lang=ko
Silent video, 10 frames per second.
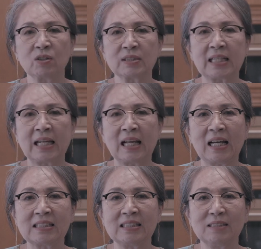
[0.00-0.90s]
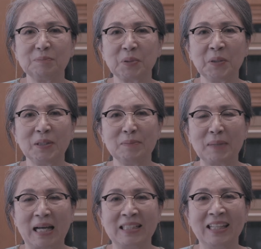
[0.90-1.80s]
저를 사랑하시는 표현을
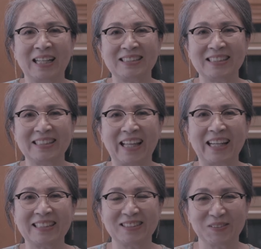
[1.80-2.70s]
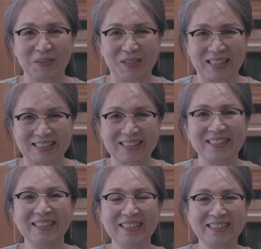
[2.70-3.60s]
많이 하신 댓글을
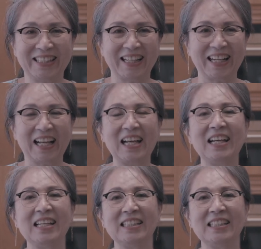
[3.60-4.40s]
골라서 제가